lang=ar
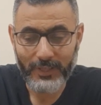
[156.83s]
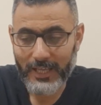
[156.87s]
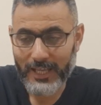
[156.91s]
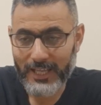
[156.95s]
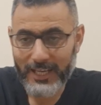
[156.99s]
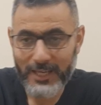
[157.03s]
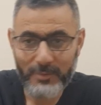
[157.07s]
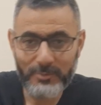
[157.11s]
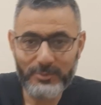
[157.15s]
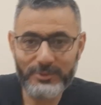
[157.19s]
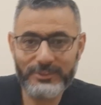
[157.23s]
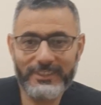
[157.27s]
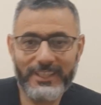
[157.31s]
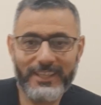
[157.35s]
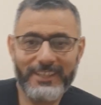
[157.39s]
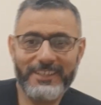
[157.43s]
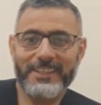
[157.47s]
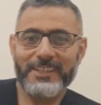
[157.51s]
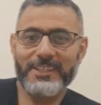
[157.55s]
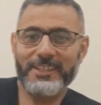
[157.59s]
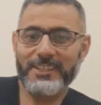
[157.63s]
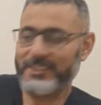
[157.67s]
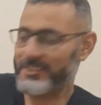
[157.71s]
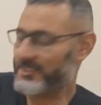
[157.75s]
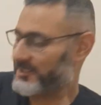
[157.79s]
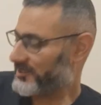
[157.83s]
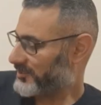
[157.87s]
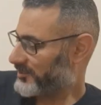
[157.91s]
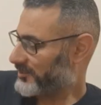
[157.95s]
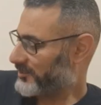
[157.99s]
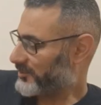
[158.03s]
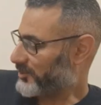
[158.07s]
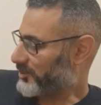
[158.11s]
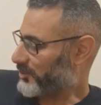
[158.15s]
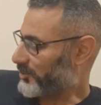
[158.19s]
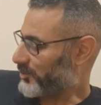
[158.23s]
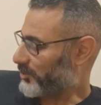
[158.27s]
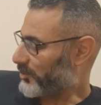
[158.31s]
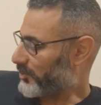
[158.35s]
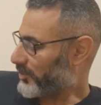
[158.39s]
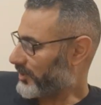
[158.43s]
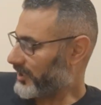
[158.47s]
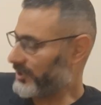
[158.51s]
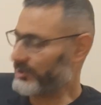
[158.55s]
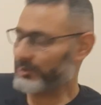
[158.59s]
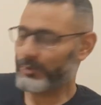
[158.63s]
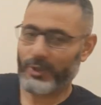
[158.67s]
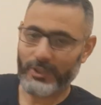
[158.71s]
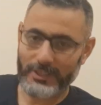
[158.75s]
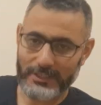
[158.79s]
انا مش زعلان
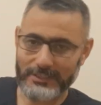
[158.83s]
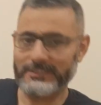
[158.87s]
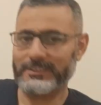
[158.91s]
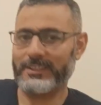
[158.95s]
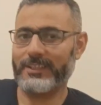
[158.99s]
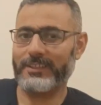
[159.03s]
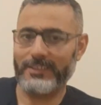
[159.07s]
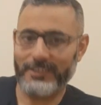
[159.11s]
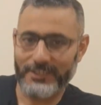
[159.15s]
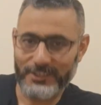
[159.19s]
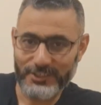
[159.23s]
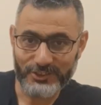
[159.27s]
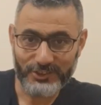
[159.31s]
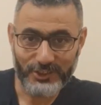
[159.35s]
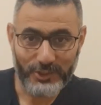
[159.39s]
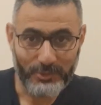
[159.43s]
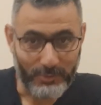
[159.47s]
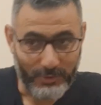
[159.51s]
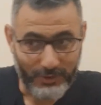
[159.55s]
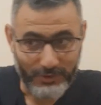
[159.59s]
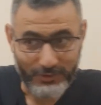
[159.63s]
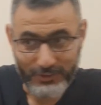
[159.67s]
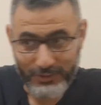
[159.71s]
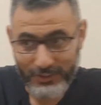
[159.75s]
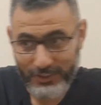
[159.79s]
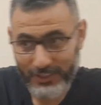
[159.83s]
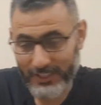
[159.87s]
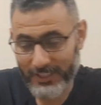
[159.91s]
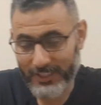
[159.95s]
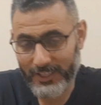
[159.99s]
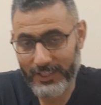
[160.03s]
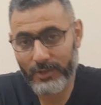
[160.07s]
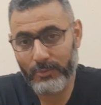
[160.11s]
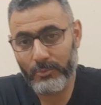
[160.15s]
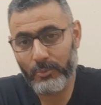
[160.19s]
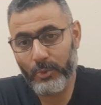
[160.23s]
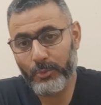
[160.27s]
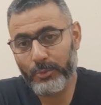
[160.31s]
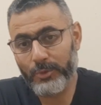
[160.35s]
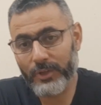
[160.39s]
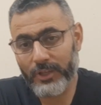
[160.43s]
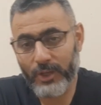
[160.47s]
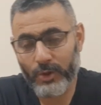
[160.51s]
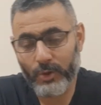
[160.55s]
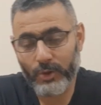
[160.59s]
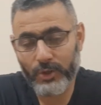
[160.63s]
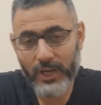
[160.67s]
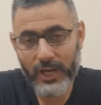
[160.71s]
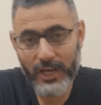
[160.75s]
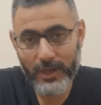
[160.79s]
ولا انتوا اكيد زعلانين طبعا يعني انا ممكن
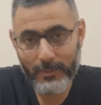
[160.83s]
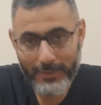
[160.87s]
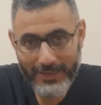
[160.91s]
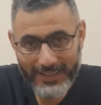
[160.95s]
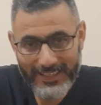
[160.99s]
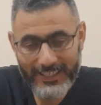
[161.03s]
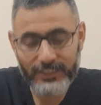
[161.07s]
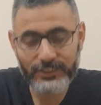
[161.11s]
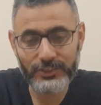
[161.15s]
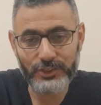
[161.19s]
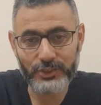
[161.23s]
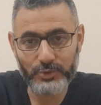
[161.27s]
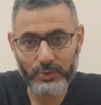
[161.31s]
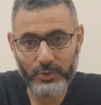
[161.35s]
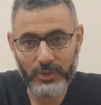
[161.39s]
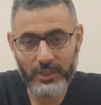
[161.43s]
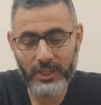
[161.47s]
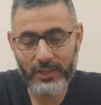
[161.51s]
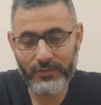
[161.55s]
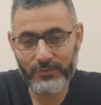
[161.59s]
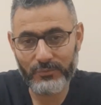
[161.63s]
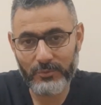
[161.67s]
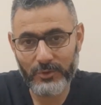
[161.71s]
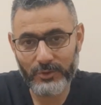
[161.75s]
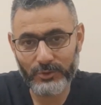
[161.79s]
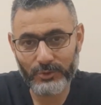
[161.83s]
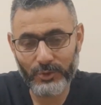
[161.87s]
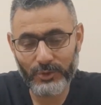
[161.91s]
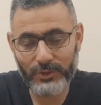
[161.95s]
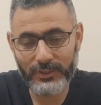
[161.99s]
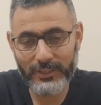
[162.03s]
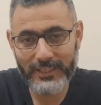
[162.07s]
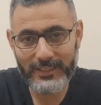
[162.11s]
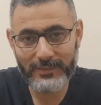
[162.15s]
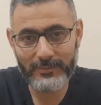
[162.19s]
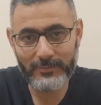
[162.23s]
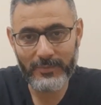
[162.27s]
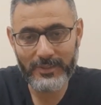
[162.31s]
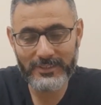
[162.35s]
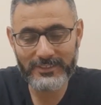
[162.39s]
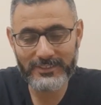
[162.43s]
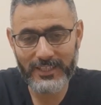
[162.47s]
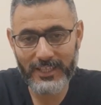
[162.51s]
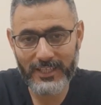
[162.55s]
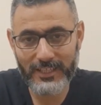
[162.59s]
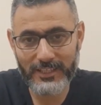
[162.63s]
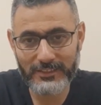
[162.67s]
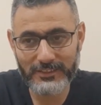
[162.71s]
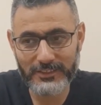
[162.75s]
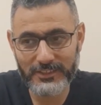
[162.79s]
اكون انا بالغت شويه في موضوع
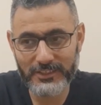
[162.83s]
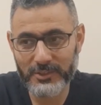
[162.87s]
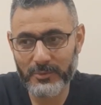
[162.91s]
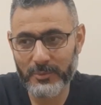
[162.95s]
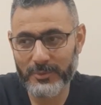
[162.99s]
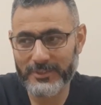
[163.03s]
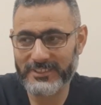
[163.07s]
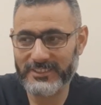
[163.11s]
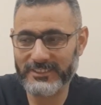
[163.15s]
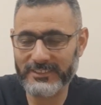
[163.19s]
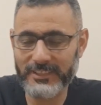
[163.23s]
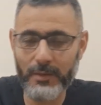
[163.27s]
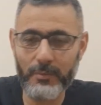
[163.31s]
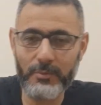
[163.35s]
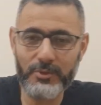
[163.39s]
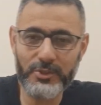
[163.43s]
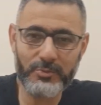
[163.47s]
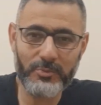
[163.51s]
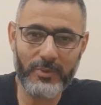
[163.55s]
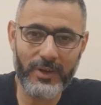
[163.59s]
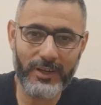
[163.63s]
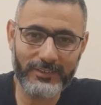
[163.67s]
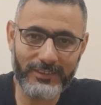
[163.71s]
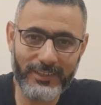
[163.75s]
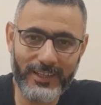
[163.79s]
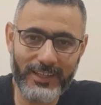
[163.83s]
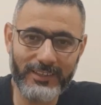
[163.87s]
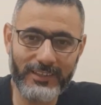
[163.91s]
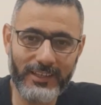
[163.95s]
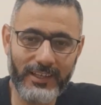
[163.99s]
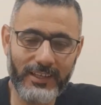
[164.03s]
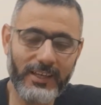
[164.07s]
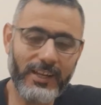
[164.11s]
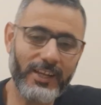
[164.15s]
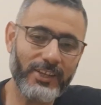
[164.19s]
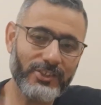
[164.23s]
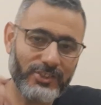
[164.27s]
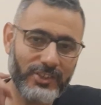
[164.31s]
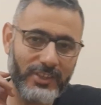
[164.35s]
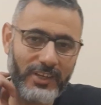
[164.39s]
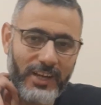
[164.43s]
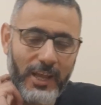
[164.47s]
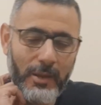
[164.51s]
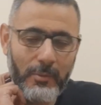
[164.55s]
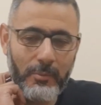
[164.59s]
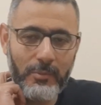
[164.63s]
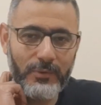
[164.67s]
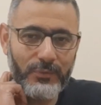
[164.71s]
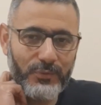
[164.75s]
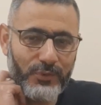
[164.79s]
الماسكه كتير بس ده مش معناه ان انا عشان
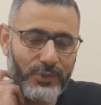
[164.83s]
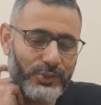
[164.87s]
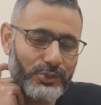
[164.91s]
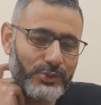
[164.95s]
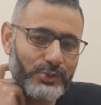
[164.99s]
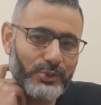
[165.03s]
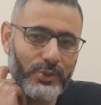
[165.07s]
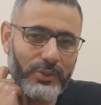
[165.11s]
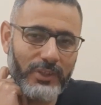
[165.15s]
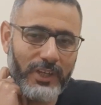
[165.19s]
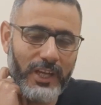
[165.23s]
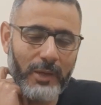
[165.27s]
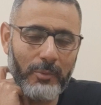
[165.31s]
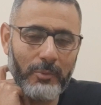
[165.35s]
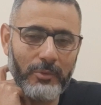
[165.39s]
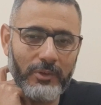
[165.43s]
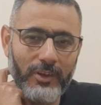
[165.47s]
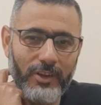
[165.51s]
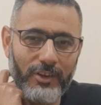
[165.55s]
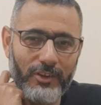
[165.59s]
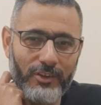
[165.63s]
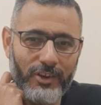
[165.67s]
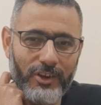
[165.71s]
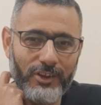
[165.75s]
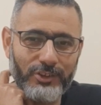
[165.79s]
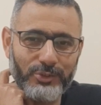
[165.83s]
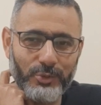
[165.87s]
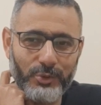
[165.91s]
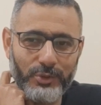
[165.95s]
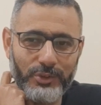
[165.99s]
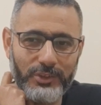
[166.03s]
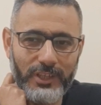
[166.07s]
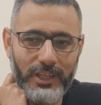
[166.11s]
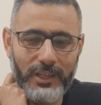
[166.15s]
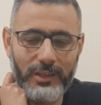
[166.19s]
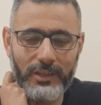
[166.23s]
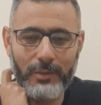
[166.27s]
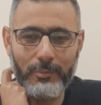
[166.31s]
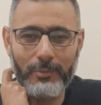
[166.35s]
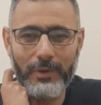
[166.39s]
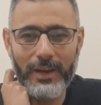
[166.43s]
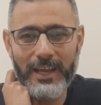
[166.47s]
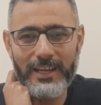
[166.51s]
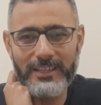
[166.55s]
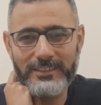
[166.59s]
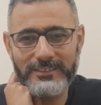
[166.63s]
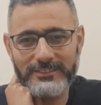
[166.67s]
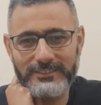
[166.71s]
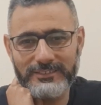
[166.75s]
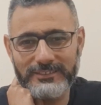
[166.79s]
اعمل فيديو ولا اعمل لايكات وكده ده
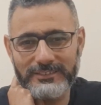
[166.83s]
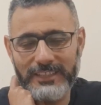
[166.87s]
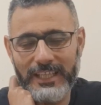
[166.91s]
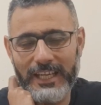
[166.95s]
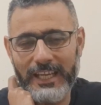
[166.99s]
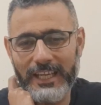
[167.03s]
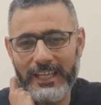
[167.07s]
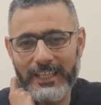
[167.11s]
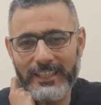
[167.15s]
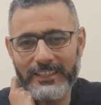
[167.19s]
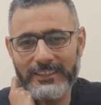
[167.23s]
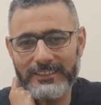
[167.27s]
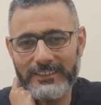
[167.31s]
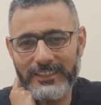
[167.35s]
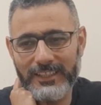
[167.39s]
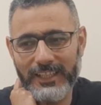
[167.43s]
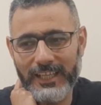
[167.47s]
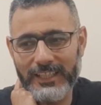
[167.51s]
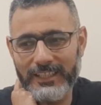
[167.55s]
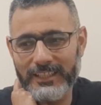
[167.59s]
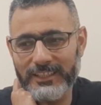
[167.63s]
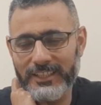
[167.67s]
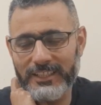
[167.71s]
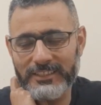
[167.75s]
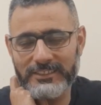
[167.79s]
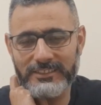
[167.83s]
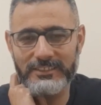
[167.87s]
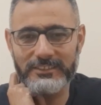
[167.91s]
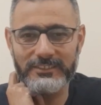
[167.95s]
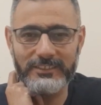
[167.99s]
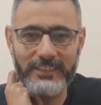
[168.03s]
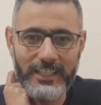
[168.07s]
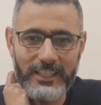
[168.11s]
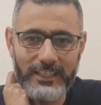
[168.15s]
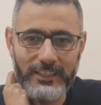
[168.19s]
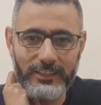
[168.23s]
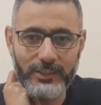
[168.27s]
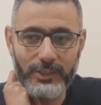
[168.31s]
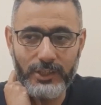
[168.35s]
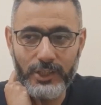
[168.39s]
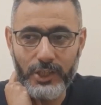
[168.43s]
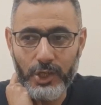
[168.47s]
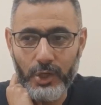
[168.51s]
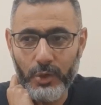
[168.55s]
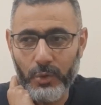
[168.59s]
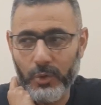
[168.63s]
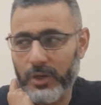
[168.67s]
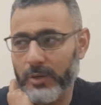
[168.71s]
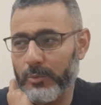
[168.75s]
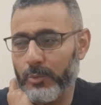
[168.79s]
بالعكس دي حاجه تخلي الناس تتضايق
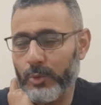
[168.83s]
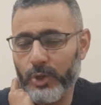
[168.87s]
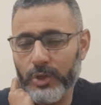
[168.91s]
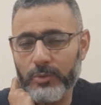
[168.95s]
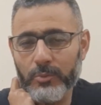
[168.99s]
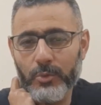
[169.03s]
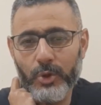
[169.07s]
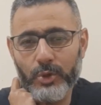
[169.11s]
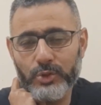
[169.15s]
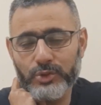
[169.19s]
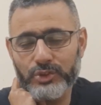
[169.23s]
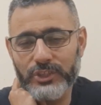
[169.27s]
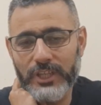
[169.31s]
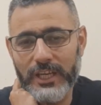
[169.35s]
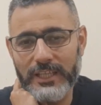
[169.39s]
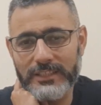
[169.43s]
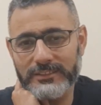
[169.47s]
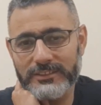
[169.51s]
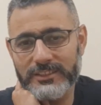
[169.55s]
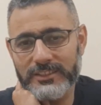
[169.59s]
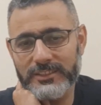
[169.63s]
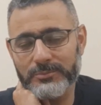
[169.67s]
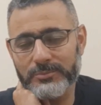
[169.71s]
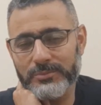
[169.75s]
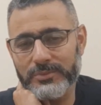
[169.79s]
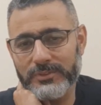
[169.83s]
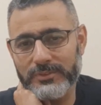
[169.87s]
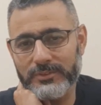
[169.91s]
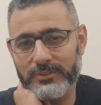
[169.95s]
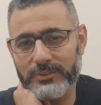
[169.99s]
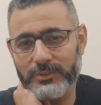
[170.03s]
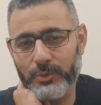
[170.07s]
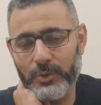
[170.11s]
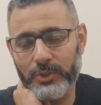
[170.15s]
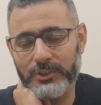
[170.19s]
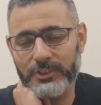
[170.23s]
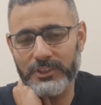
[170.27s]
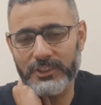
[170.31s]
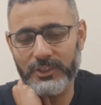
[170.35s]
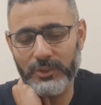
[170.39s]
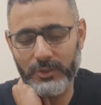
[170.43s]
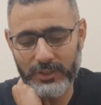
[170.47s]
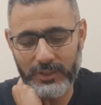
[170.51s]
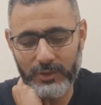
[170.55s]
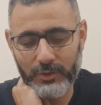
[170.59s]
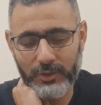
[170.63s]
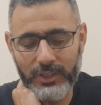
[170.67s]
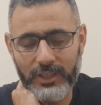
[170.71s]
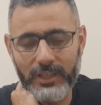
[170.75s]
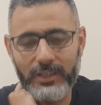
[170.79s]
وانا ممكن ما اكونش حسيت بالوضع
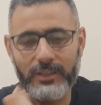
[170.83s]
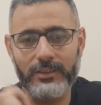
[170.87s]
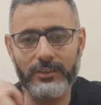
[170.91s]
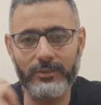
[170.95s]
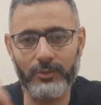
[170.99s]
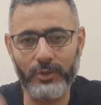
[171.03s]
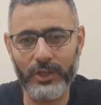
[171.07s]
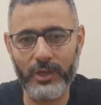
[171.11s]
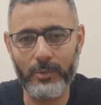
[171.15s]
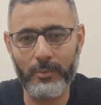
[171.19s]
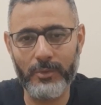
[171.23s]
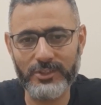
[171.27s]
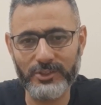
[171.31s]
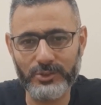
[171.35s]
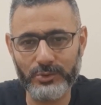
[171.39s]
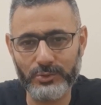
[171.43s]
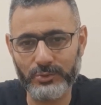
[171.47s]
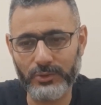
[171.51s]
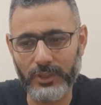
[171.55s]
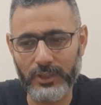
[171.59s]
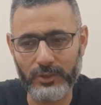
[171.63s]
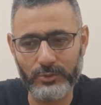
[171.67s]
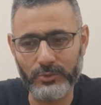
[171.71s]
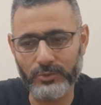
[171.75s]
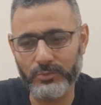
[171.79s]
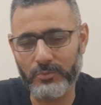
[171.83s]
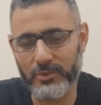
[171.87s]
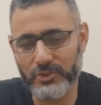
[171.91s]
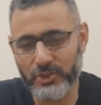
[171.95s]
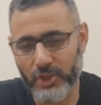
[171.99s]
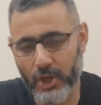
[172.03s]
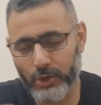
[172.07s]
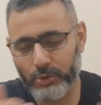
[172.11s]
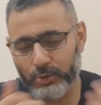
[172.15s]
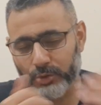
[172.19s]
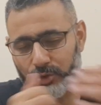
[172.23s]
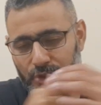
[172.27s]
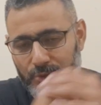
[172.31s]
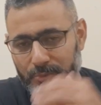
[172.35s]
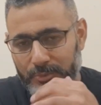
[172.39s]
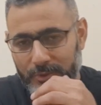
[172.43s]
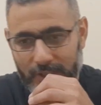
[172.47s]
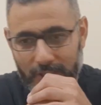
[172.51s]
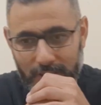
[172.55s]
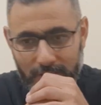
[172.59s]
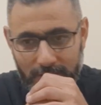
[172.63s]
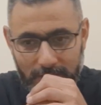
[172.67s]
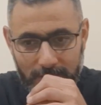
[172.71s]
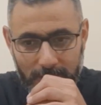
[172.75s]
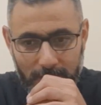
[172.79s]
وانا وانا وانا ماسكه او ما شعرتش
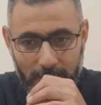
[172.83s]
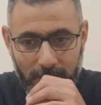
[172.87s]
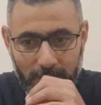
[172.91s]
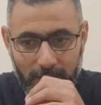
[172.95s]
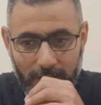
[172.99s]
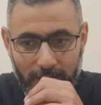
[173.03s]
بيه يعني